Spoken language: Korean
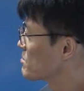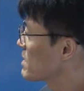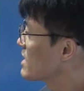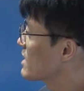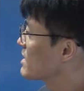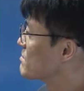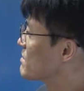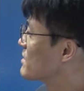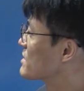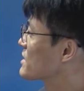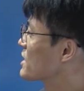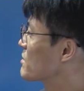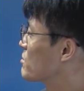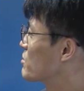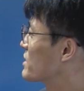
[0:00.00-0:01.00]
8
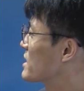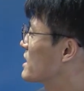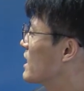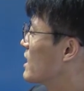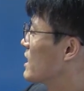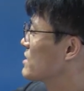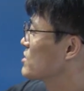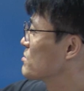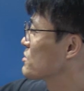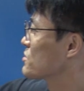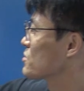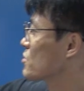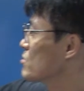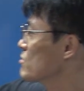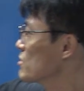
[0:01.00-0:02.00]
이렇게 보니까
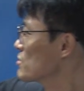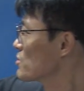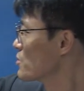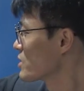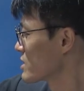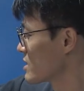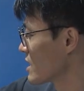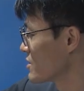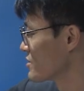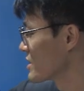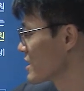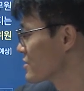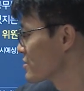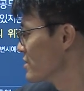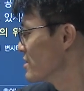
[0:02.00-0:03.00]
행정부사수 공무원도 여기 들어갈 수
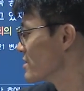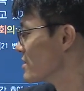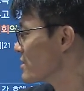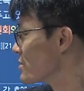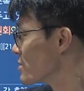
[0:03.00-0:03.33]
있겠죠?